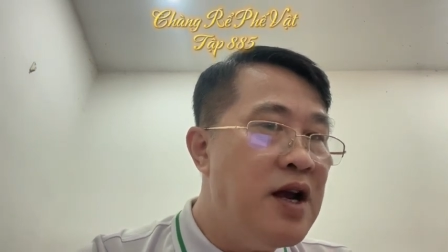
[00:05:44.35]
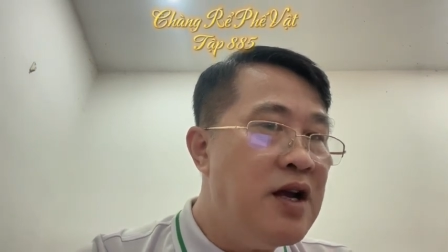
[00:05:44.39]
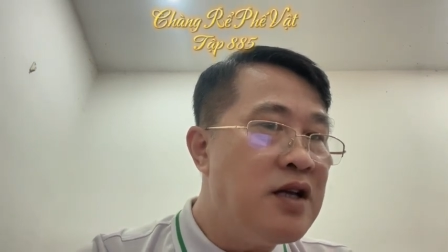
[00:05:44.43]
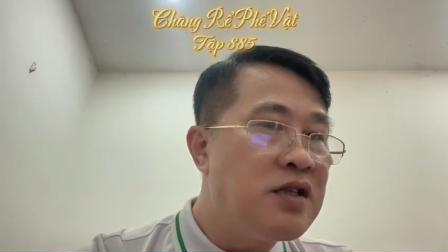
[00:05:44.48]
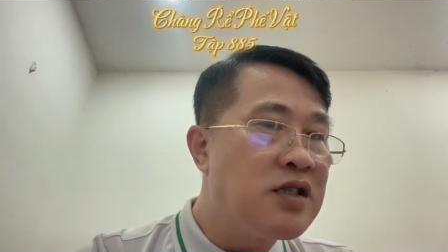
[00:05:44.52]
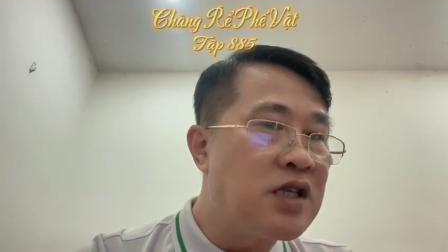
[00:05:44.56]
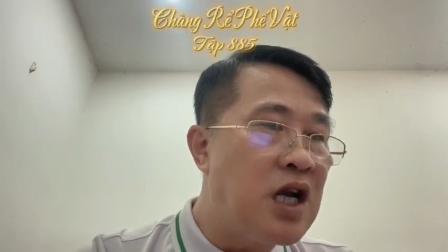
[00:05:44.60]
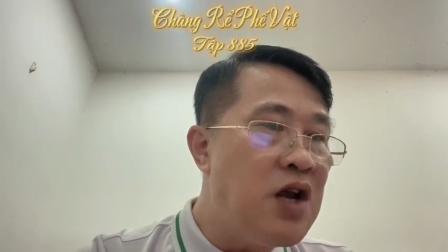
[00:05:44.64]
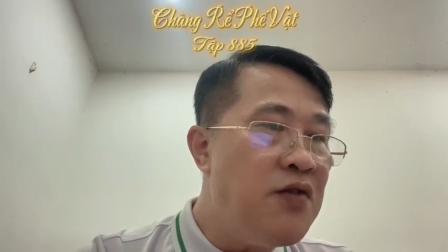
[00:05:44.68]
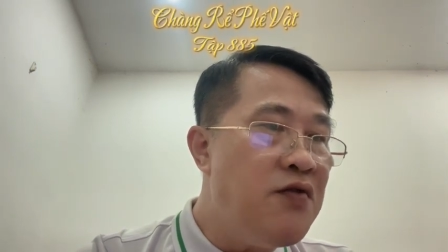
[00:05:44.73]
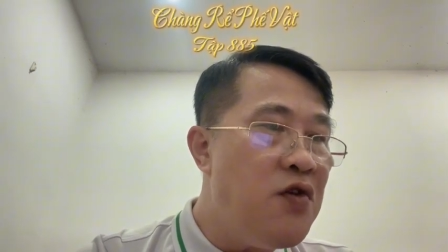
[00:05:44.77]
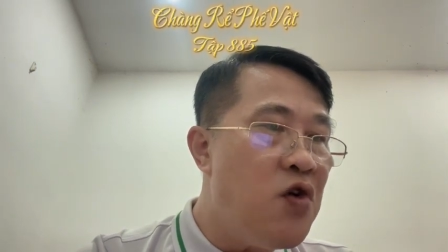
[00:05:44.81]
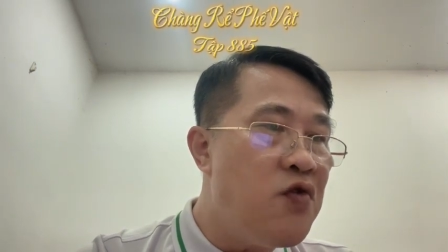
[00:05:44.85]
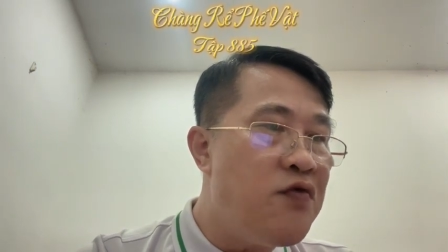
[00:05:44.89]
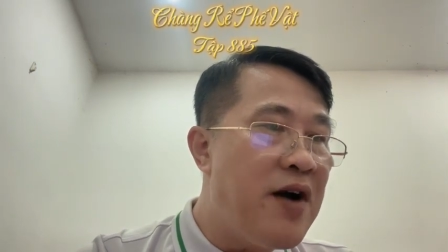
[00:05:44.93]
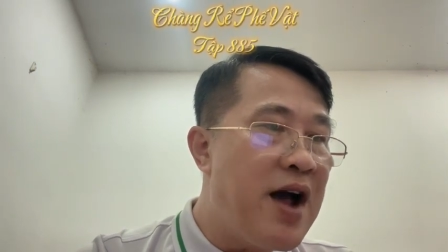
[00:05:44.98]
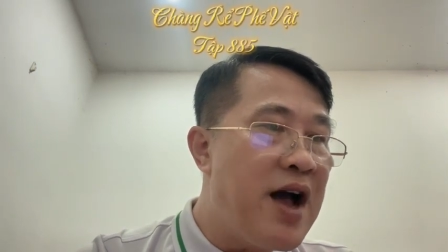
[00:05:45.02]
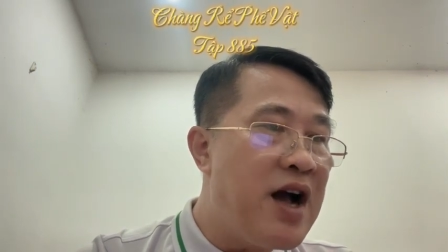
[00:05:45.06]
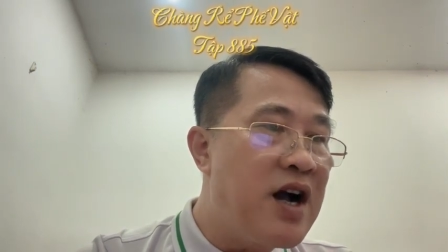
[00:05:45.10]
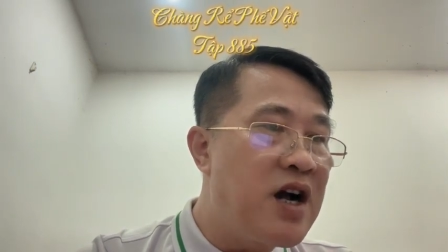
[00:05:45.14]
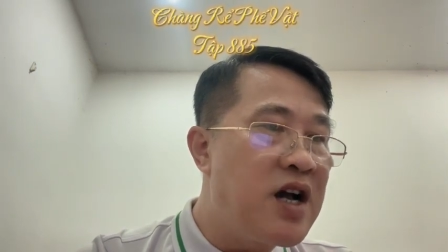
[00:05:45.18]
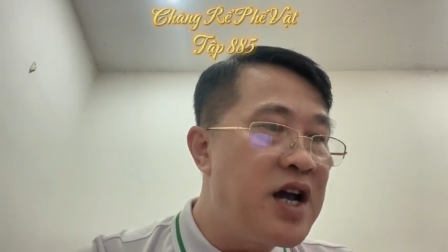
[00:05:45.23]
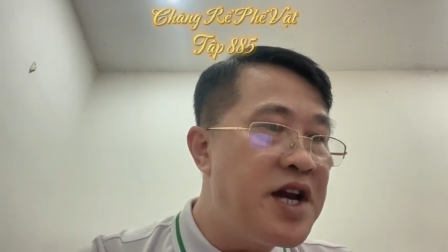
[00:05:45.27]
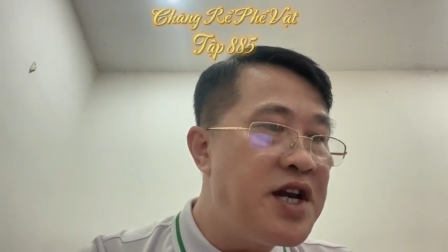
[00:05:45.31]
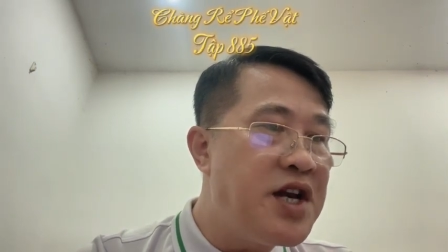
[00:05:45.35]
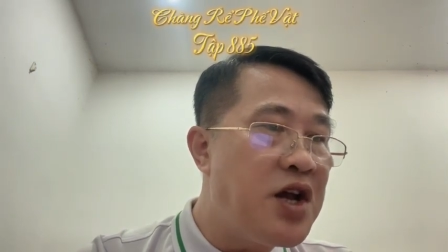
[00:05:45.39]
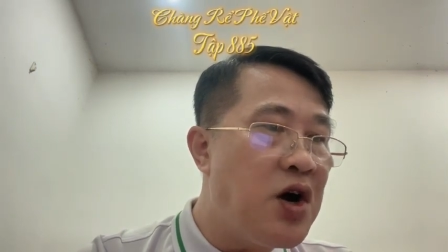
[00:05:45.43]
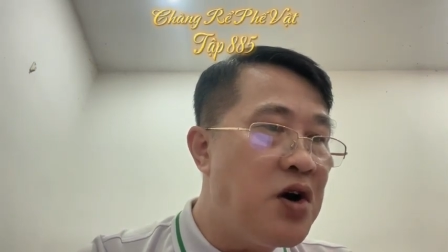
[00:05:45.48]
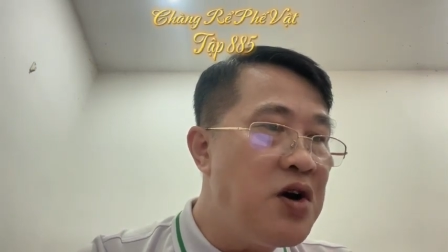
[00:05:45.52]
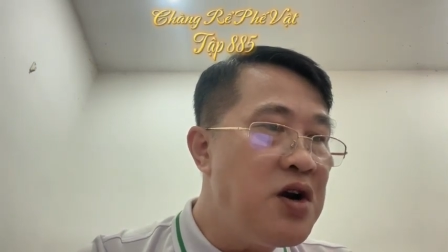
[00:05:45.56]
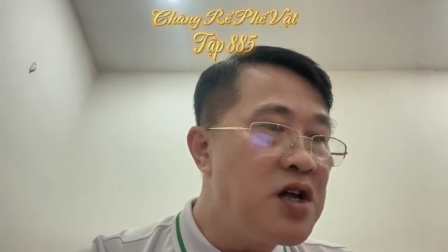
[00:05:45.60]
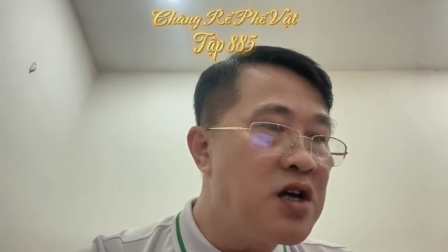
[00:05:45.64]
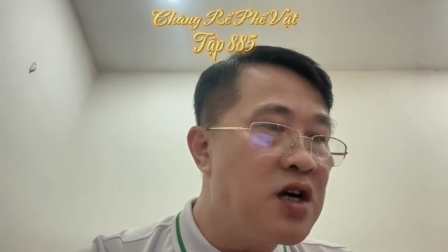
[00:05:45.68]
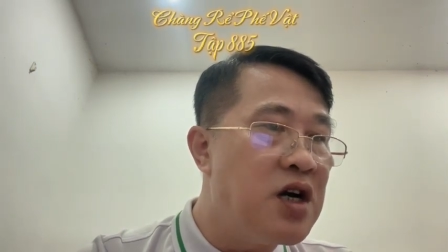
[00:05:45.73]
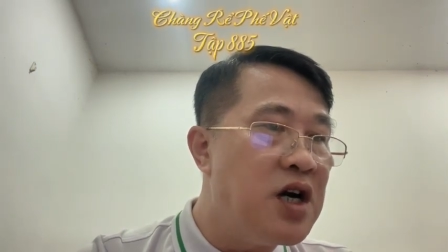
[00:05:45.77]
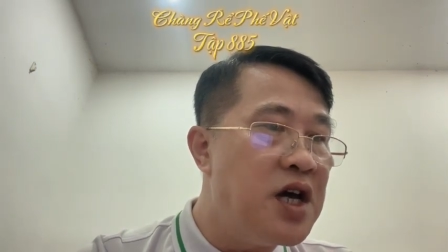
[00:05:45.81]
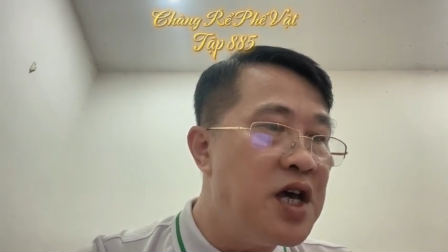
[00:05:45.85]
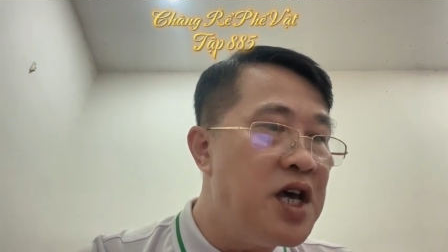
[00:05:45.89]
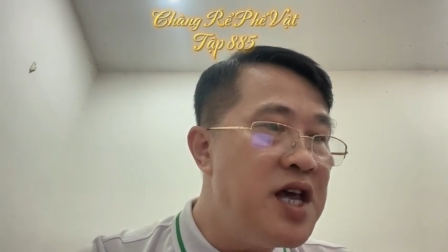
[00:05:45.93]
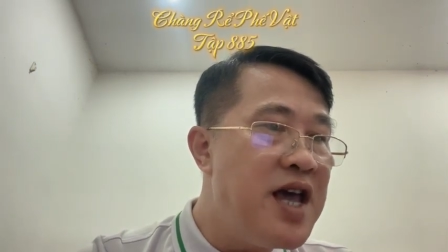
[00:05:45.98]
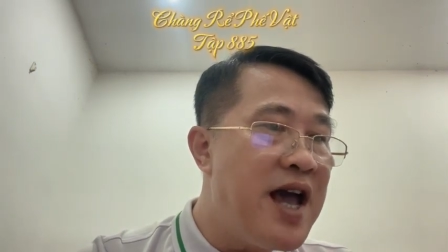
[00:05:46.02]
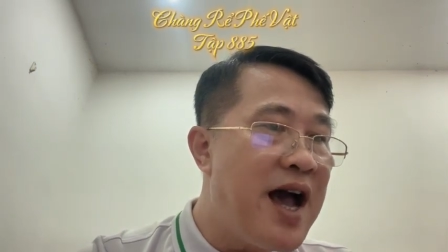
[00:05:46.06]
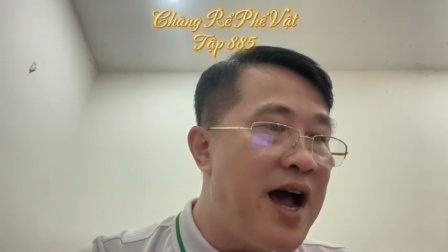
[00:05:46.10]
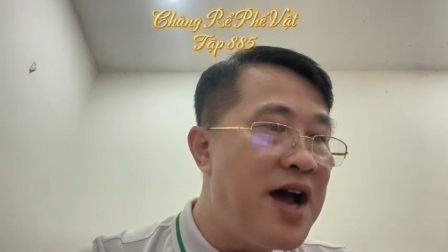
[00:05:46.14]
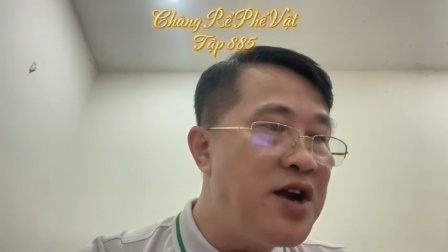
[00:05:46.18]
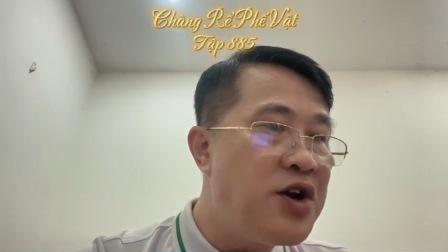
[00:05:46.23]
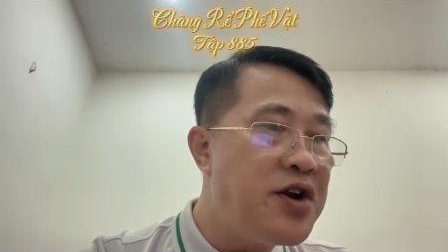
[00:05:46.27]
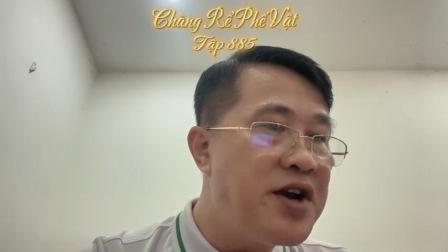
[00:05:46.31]
sau đó màu vàng nghênh đón cười
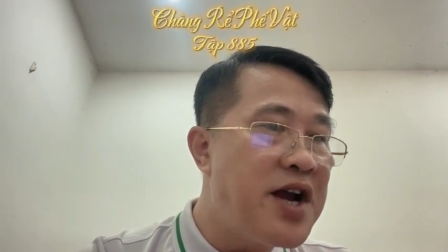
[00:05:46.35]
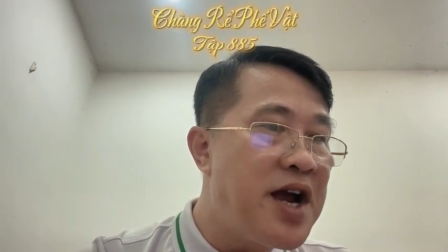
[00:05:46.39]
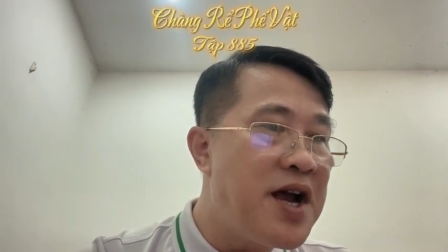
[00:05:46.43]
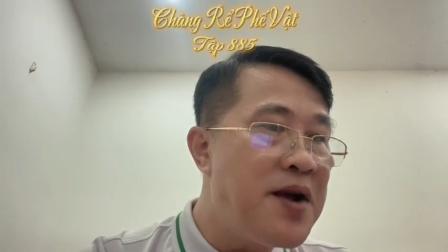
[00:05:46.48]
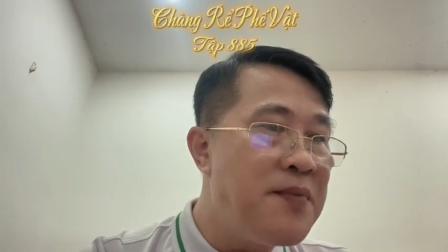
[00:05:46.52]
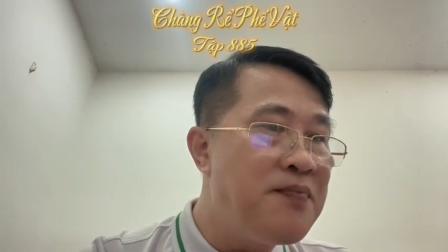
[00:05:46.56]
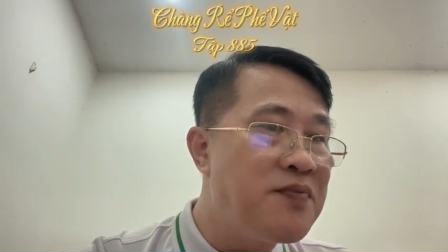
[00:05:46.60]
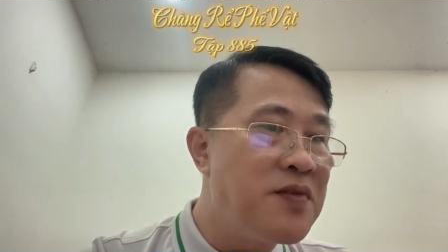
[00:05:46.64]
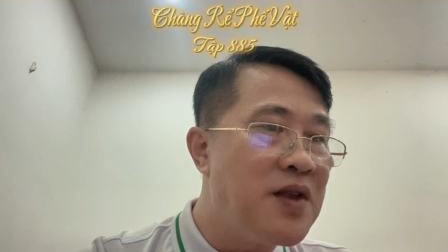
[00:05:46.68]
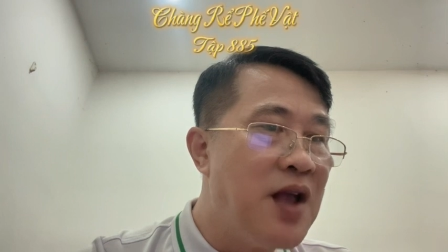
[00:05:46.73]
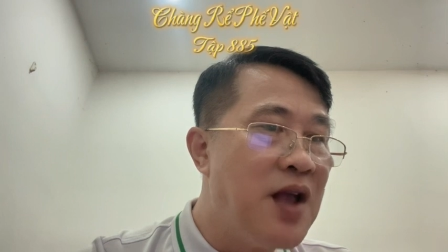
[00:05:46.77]
hả nói ra.